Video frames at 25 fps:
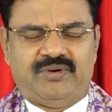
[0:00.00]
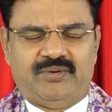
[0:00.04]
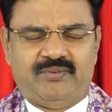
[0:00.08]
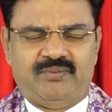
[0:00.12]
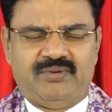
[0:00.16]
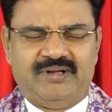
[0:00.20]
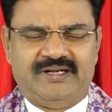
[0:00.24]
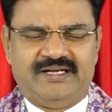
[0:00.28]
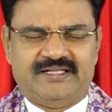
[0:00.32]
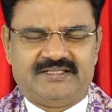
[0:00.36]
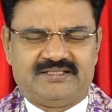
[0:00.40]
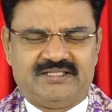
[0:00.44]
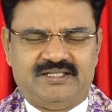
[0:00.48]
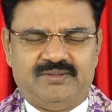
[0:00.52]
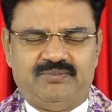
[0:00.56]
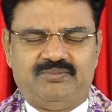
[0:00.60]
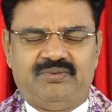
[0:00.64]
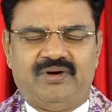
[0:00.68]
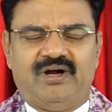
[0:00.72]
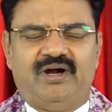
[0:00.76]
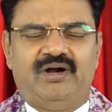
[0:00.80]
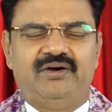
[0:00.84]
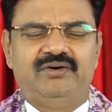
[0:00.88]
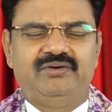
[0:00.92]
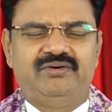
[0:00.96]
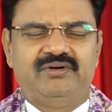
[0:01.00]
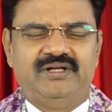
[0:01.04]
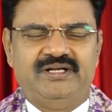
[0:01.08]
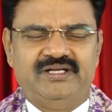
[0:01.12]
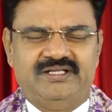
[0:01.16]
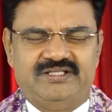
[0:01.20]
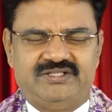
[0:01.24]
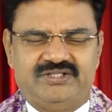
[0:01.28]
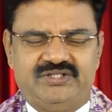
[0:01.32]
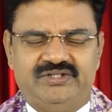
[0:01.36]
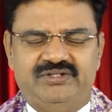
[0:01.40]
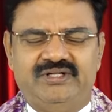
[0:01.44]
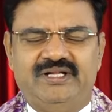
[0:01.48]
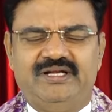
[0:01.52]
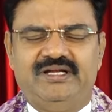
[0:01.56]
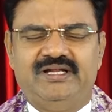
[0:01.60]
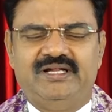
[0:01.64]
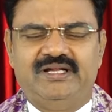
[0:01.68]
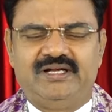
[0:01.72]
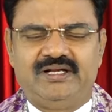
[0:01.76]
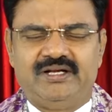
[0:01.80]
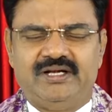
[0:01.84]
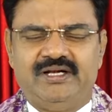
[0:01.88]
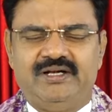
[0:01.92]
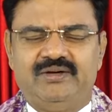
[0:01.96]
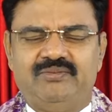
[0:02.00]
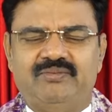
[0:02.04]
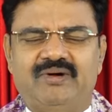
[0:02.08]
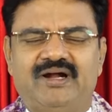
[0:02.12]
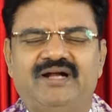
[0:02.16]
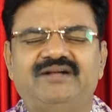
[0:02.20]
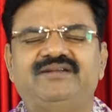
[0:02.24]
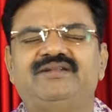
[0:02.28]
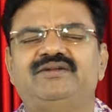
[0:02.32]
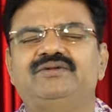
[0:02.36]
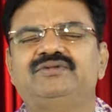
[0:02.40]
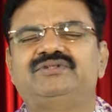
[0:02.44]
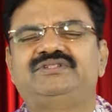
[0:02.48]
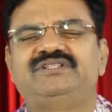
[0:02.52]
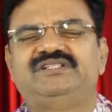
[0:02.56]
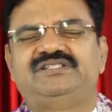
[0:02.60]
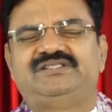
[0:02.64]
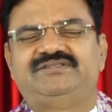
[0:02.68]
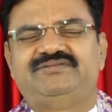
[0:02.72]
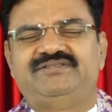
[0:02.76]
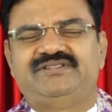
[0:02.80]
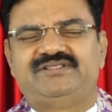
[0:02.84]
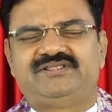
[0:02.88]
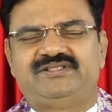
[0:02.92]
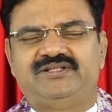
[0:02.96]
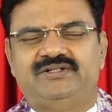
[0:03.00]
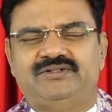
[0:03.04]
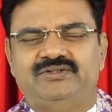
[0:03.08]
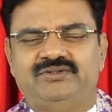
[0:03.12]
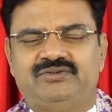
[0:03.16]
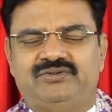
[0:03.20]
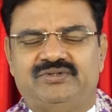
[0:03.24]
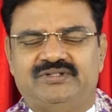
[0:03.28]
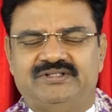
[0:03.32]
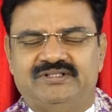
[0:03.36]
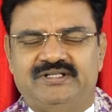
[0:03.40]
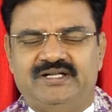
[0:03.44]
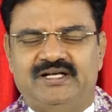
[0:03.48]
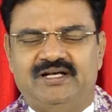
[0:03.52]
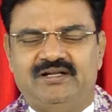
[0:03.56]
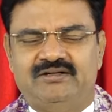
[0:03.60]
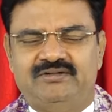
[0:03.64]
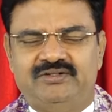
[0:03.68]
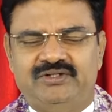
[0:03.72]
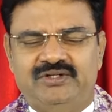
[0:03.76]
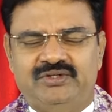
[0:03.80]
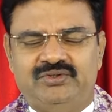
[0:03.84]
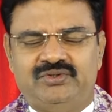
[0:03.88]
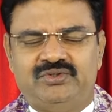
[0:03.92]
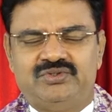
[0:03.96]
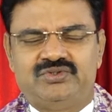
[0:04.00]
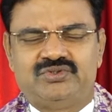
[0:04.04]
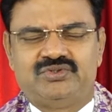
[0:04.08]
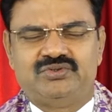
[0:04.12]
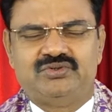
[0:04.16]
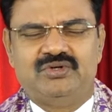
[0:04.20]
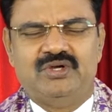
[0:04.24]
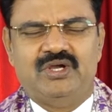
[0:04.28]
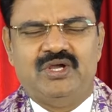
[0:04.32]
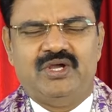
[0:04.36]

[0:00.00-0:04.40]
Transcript: ప్రభు నా అతడి పాడు అని చెడని రెండు మాటలు తీసివేసినందుకు వందనాలు ఈరోజు